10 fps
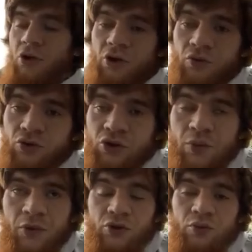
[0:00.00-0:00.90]
И в
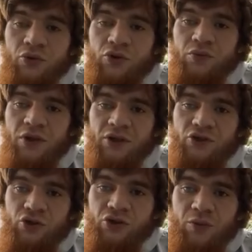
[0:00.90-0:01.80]
итоге потом берут меня
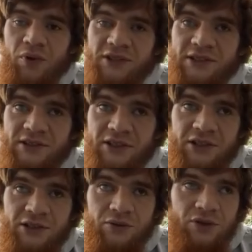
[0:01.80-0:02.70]
на черные пояса,
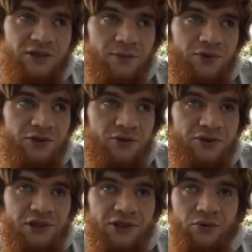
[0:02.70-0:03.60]
закидывают. Я
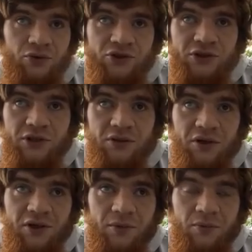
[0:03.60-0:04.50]
записывался на 90
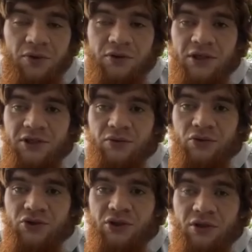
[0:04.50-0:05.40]
килограмм, до
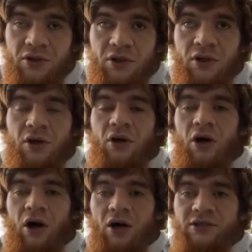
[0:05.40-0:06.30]
90.
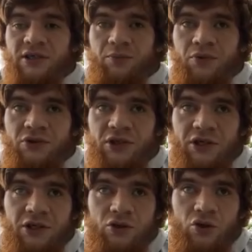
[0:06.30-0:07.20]
А запи-
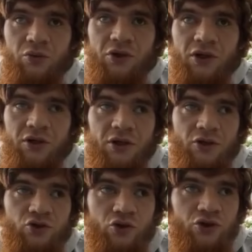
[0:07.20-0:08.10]
закинули меня
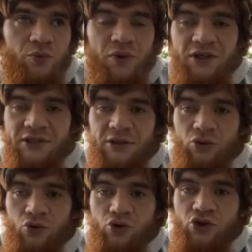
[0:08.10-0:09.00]
на черные пояса
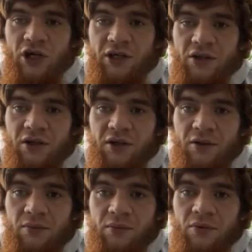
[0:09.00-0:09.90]
до 100
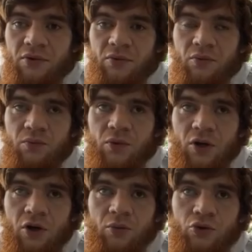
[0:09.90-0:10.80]
килограмм. Uh-huh.
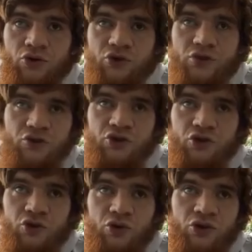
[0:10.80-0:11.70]
Просто
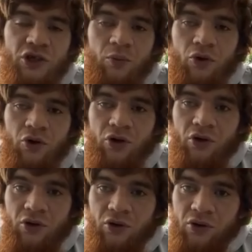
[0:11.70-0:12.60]
вычеркнули с обоих
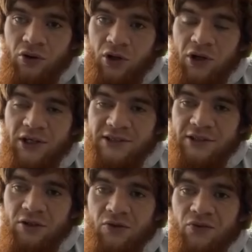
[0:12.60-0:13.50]
э,
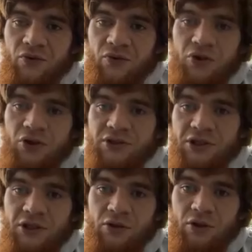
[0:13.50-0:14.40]
разделов и
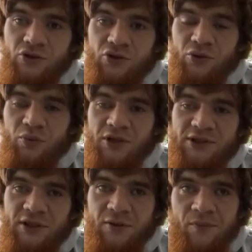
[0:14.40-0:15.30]
закинули на черные
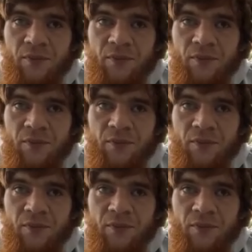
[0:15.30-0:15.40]
пояса.